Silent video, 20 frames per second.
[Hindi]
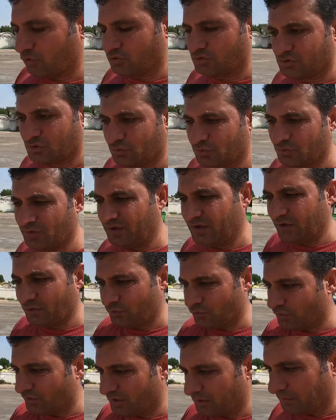बहुत ज़रूरी है
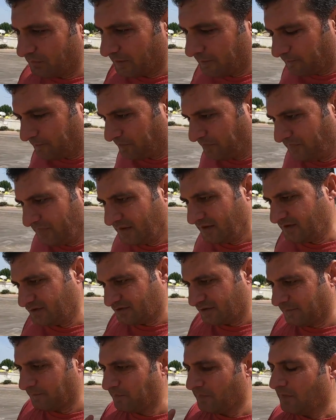यूई e में
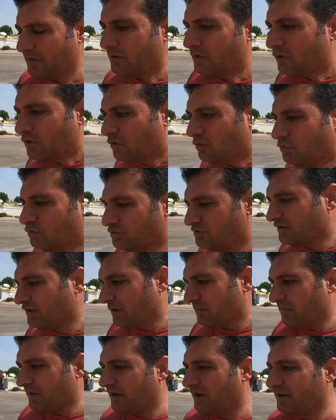अच्छा
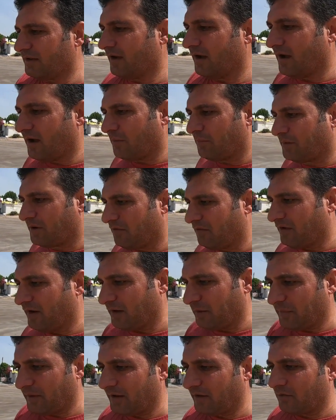उसके बाद आपका
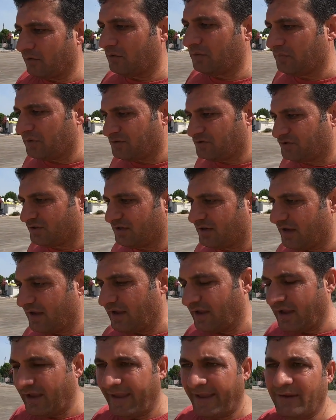वाइट बैकग्राउंड पिक्चर
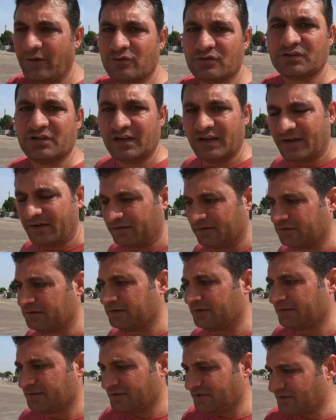एन ओ लेटर
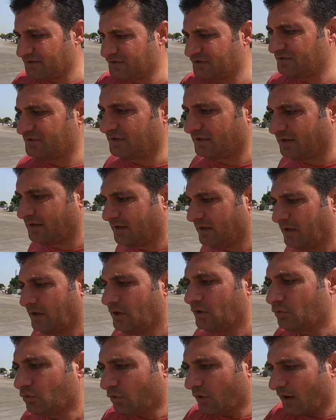ये चीज़ें
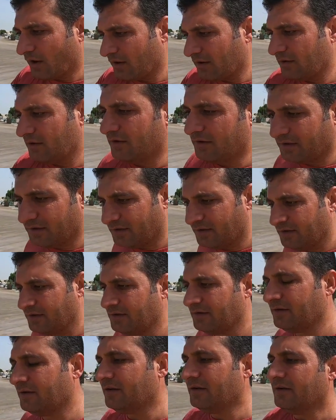तो हर ही
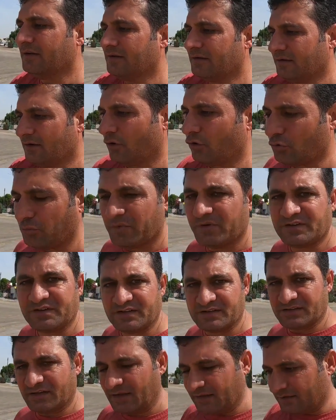डॉक्यूमेंट्स
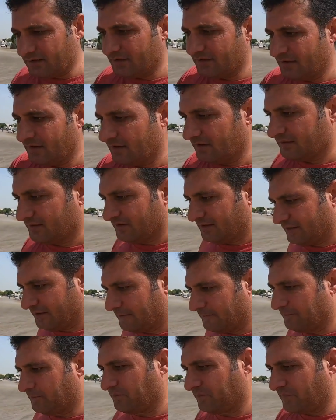के साथ लगती हैं
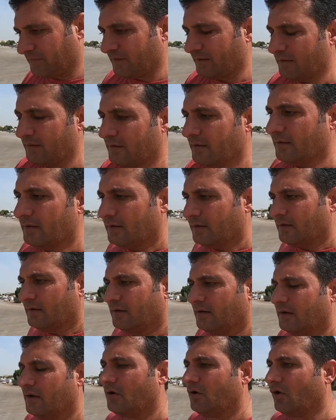
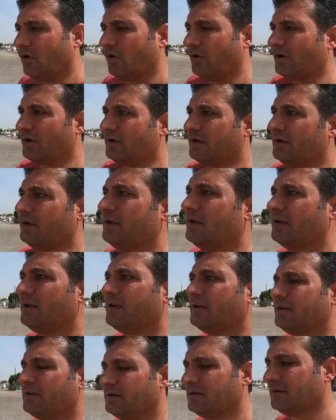और
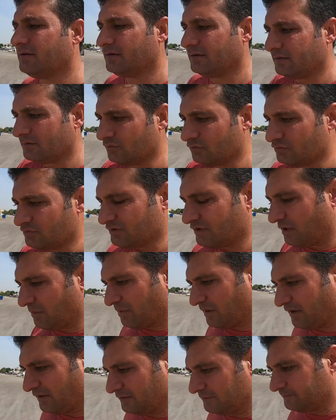उसके
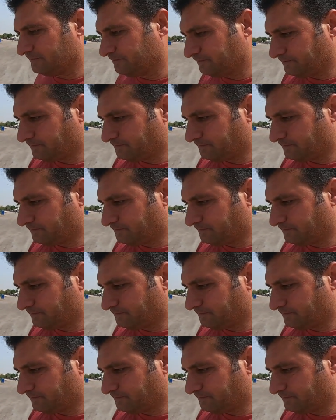बाद